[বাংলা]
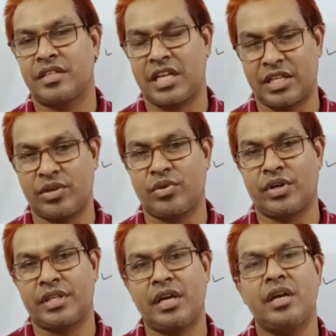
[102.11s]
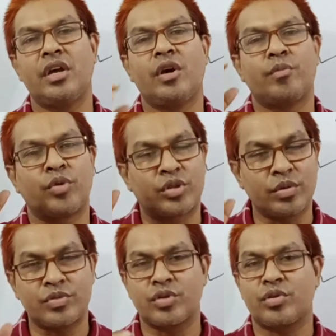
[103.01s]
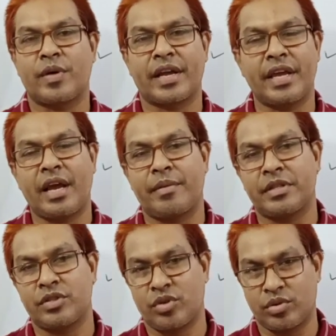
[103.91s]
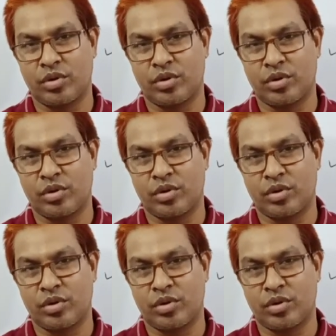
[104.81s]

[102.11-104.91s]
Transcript: সাধারণ গণিতে প্রথম চতুর্ভাগে আমাদের যত